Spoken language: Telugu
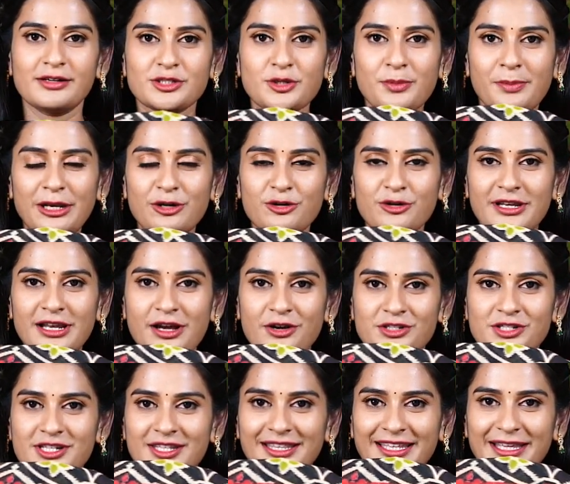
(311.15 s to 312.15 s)
సో పళ్ళు ఇలా
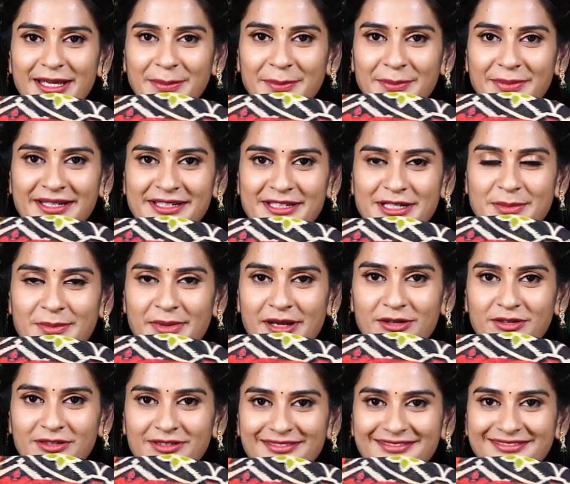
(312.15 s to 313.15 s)
వచ్చింది ప్రింటెడ్
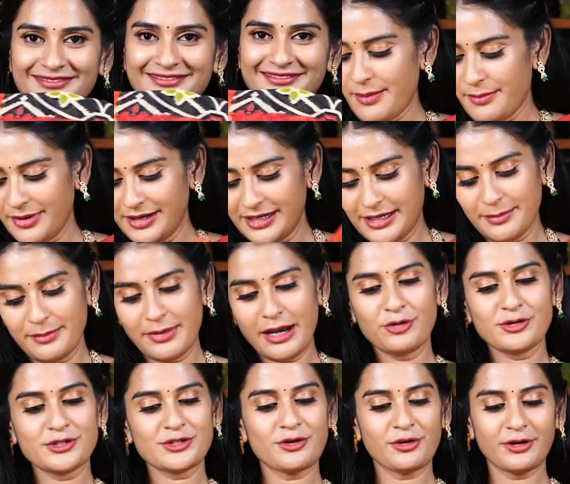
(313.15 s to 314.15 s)
పళ్ళు మనకి
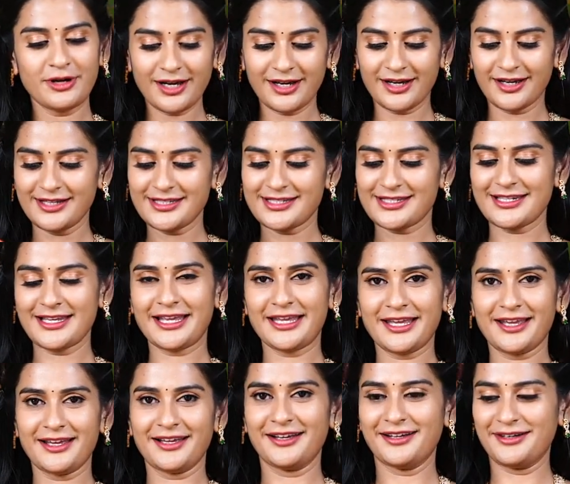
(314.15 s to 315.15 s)
బ్లౌజ్ కూడా ఇట్స్ లైక్
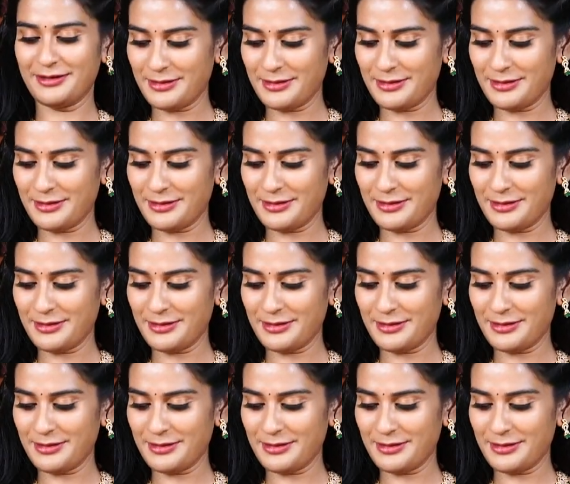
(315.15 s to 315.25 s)
ఏ